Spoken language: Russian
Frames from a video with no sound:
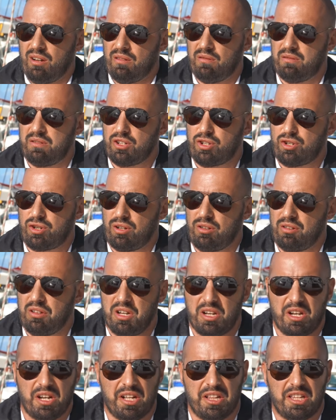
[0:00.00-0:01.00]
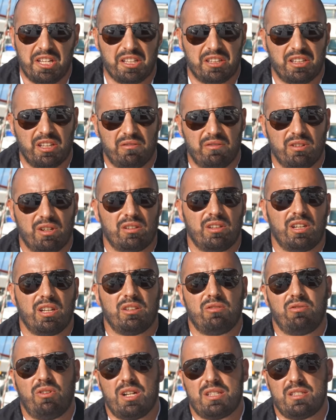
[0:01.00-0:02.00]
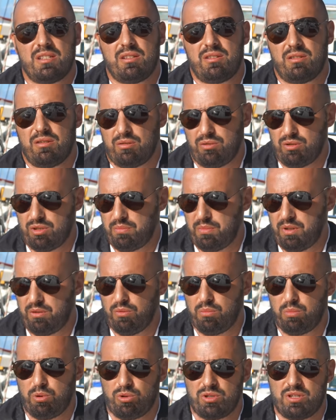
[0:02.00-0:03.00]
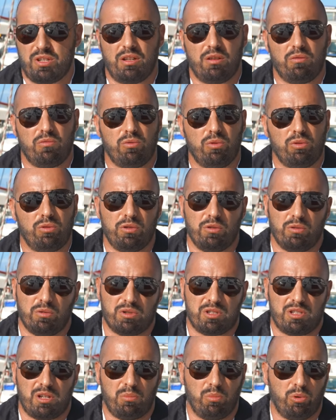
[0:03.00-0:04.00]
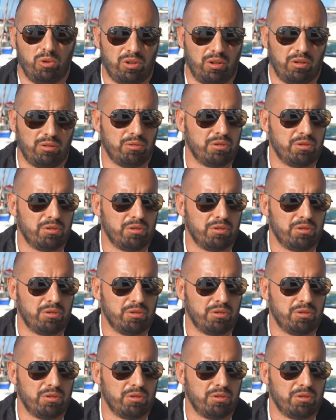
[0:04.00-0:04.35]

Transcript: вышел лет, наверное, 20, то есть мы его бросили в воду, и он сработал.